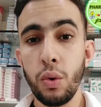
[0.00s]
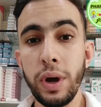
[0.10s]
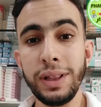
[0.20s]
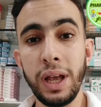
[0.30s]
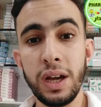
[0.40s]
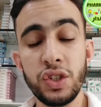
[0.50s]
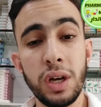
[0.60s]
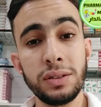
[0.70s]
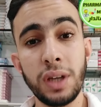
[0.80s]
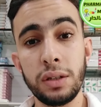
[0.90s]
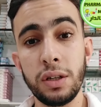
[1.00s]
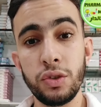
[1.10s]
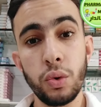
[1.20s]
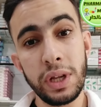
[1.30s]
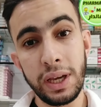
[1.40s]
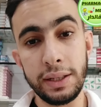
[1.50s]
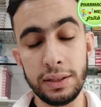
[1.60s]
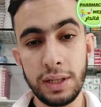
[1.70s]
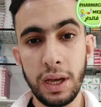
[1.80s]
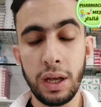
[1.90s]
وهذه الحاجه تقدر تكون
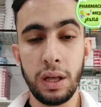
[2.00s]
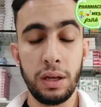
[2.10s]
اغيديتا